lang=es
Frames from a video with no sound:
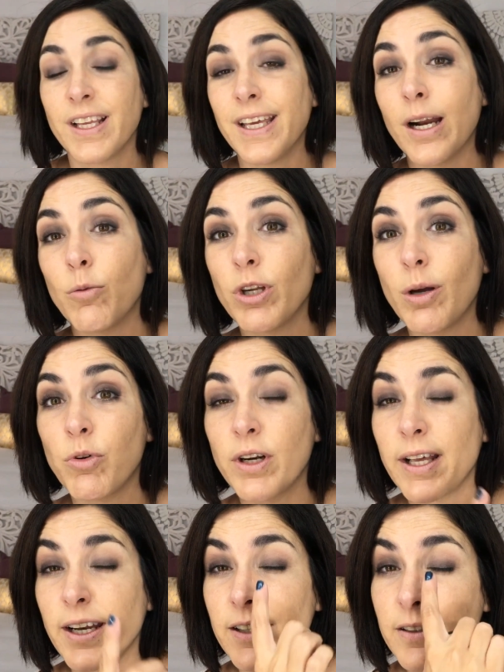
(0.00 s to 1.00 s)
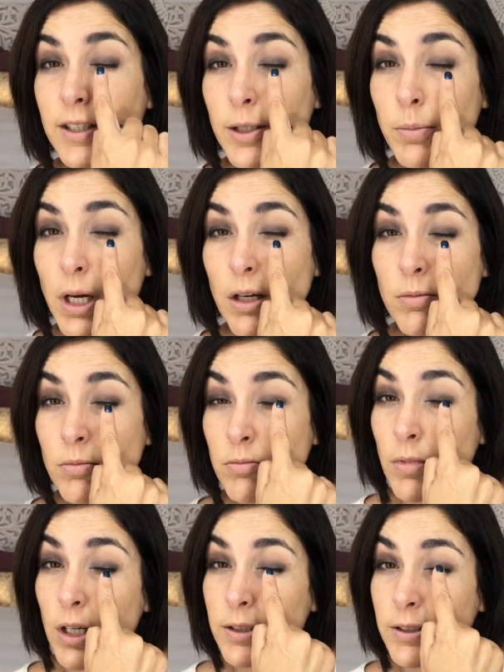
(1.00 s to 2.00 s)
Y ahora voy a poner encima,
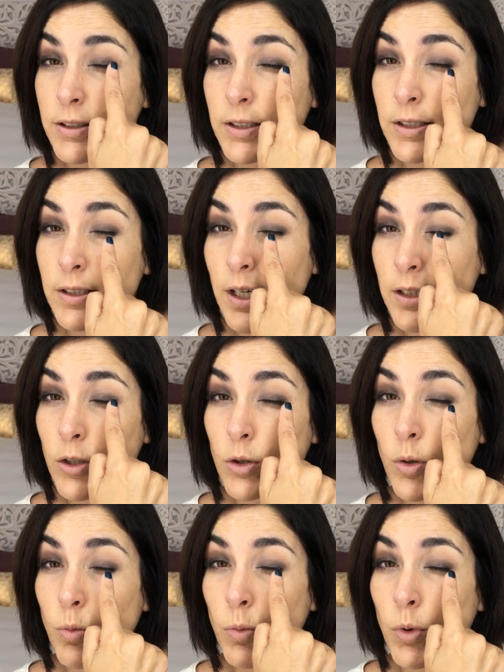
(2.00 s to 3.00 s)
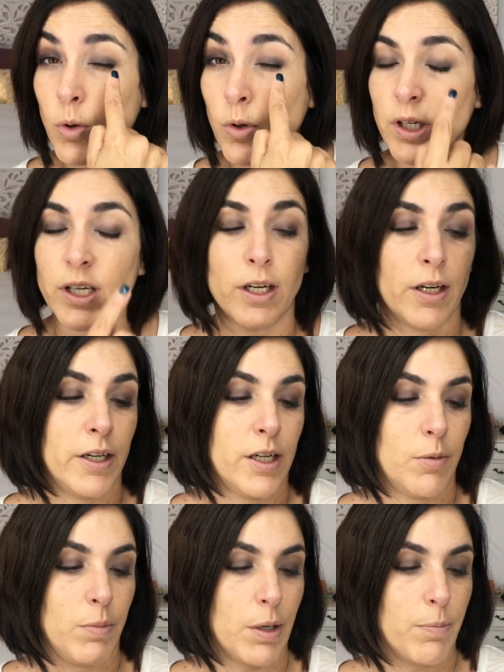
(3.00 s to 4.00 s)
así centrándonos un poco en
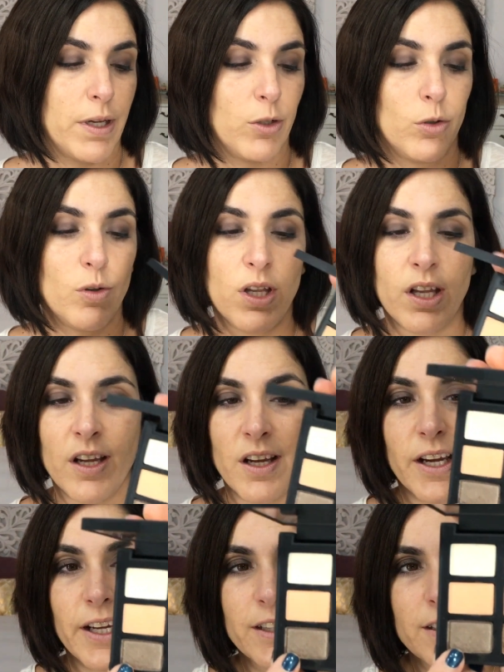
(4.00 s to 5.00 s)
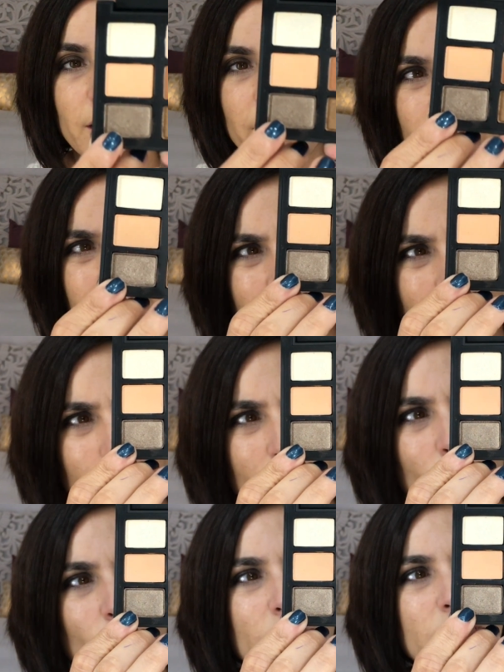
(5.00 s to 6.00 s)
el, párpado, esta de aquí
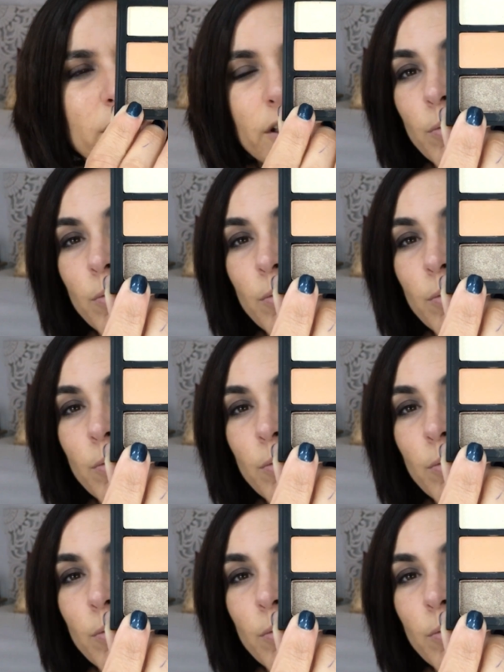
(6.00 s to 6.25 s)
abajo que se